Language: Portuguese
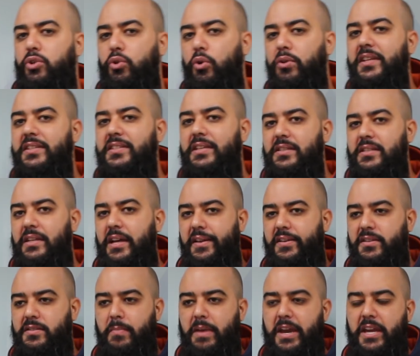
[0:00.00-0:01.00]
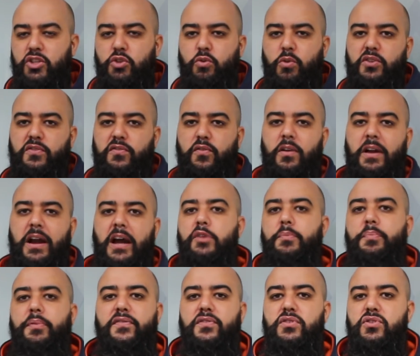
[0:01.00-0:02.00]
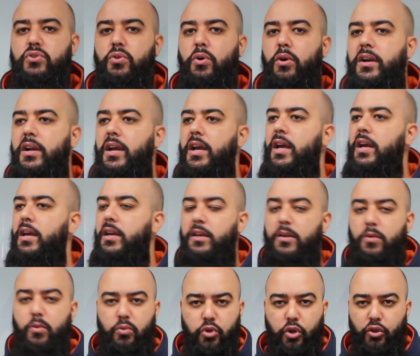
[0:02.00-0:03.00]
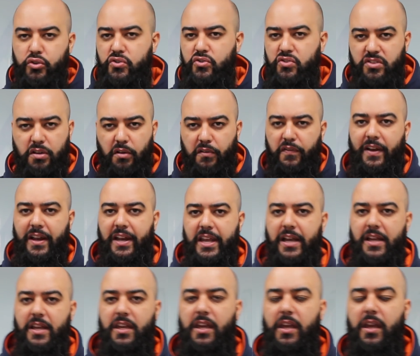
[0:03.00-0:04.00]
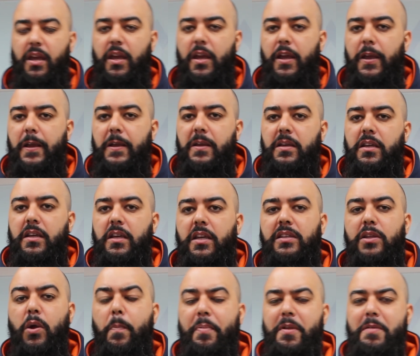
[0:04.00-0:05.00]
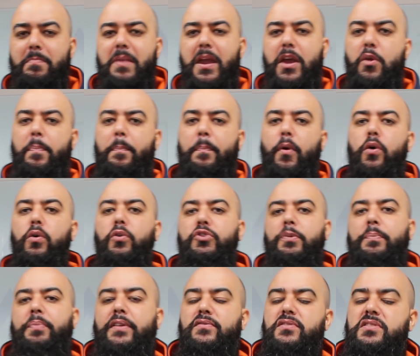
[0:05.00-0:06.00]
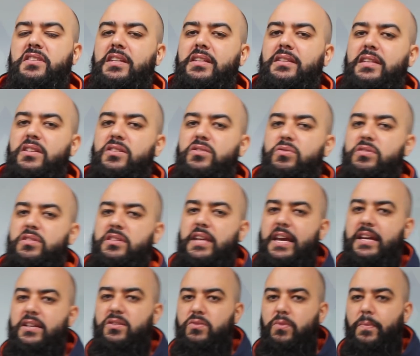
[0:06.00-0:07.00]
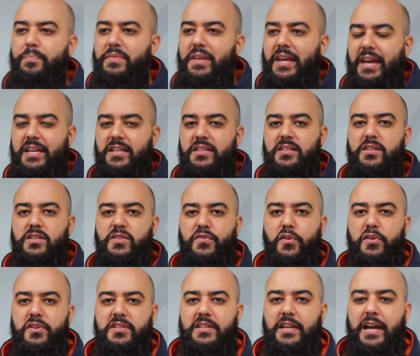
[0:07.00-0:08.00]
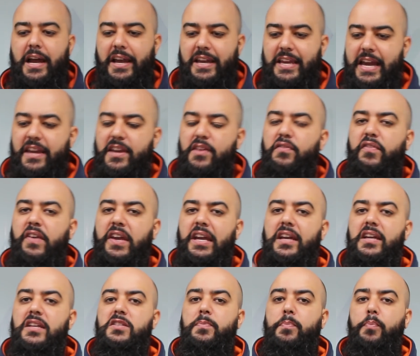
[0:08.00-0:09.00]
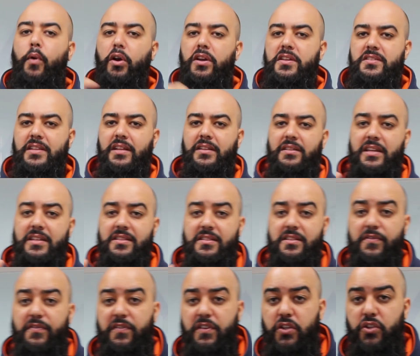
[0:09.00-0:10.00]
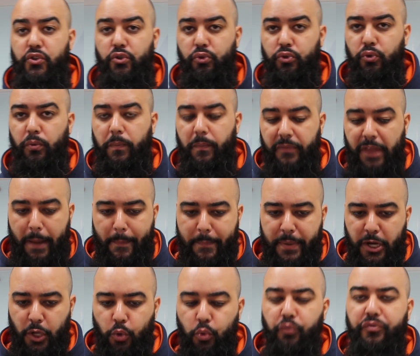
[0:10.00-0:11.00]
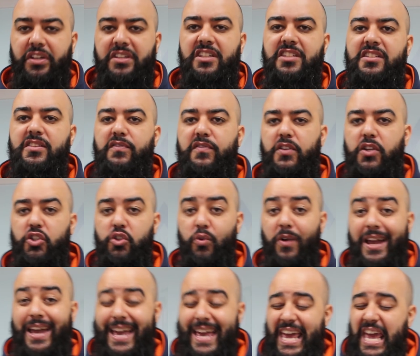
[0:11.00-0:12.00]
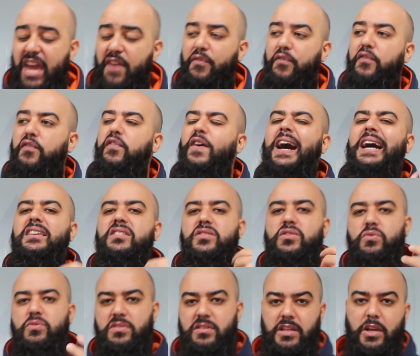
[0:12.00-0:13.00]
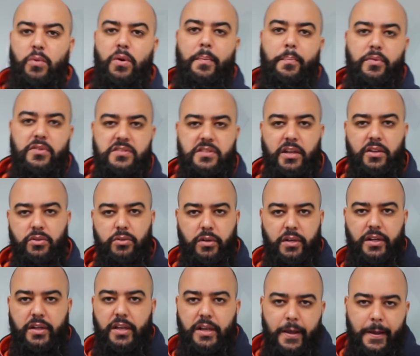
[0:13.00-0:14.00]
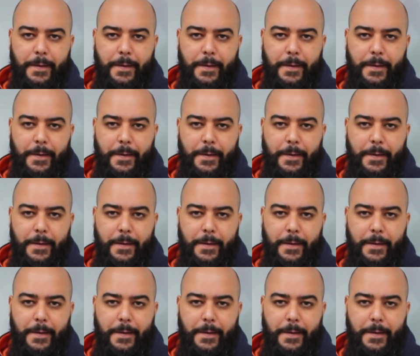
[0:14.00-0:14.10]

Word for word: todas as áreas: médico, advogado, professor e todos os que eu falei aqui. Então, o primeiro ponto para você ter sucesso é se esforçar. E aí vem a resposta desse vídeo, do, da pergunta desse vídeo. É fácil ser um apostador?